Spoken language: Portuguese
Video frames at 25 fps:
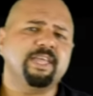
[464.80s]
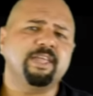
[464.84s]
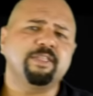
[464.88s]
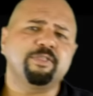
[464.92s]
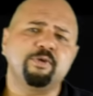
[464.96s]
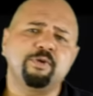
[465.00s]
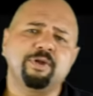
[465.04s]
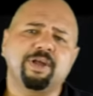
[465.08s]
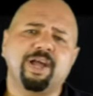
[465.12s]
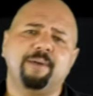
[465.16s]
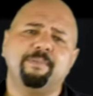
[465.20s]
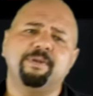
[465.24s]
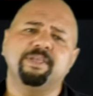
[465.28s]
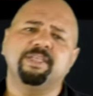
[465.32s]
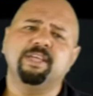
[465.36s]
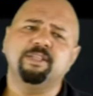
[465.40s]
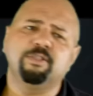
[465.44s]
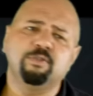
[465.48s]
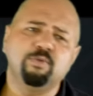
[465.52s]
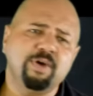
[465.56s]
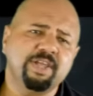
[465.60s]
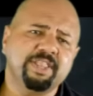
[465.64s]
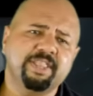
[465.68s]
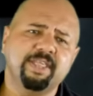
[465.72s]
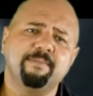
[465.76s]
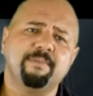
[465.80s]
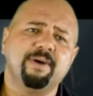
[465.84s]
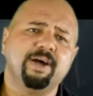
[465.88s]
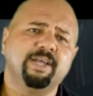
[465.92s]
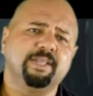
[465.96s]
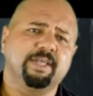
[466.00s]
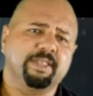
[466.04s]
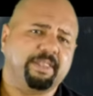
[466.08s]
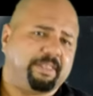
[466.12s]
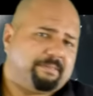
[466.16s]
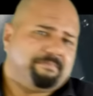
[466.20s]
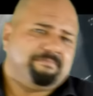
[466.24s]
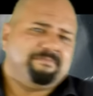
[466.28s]
aqui em Sorocaba acho que duas
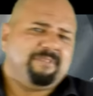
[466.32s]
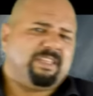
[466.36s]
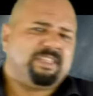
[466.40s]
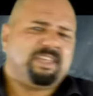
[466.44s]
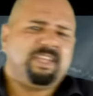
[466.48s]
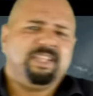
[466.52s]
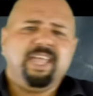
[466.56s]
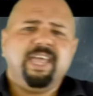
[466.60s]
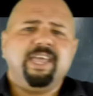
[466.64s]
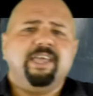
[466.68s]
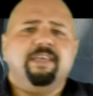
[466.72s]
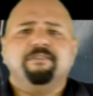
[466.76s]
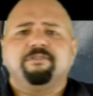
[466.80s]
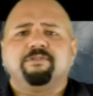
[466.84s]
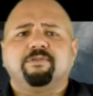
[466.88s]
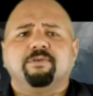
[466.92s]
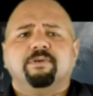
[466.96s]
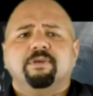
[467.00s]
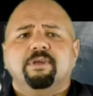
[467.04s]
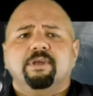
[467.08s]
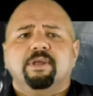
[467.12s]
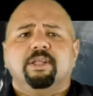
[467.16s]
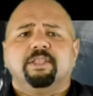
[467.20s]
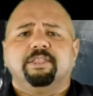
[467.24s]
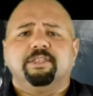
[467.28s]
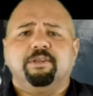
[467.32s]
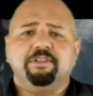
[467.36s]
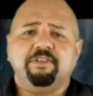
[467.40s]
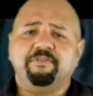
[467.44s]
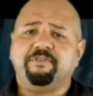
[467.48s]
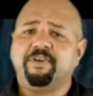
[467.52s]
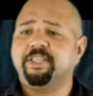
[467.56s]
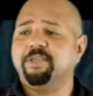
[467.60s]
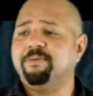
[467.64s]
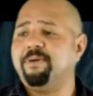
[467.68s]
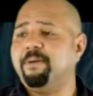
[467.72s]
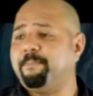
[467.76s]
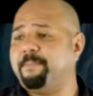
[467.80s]
semanas, acho que nem isso. Então de
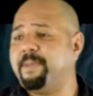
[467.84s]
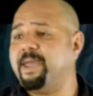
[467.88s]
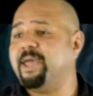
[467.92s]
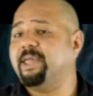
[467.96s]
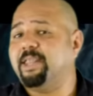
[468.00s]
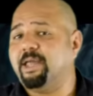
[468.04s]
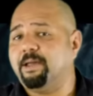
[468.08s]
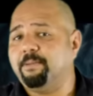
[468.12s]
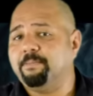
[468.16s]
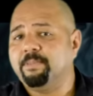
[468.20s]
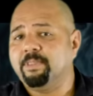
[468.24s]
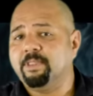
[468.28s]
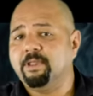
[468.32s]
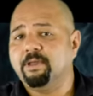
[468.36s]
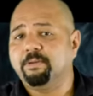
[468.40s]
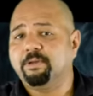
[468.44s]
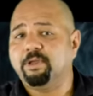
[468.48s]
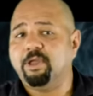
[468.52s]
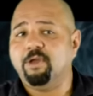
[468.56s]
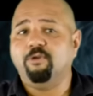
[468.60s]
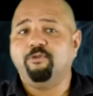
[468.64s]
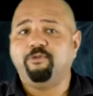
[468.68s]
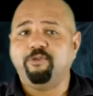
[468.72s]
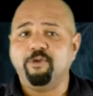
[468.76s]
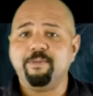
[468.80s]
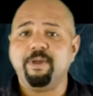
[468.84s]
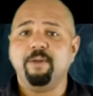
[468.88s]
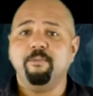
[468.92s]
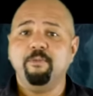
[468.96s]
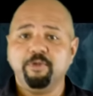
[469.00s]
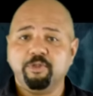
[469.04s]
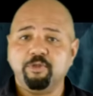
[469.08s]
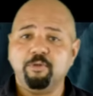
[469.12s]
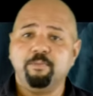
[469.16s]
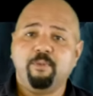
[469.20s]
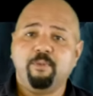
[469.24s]
fato é uma pena, que o filme é muito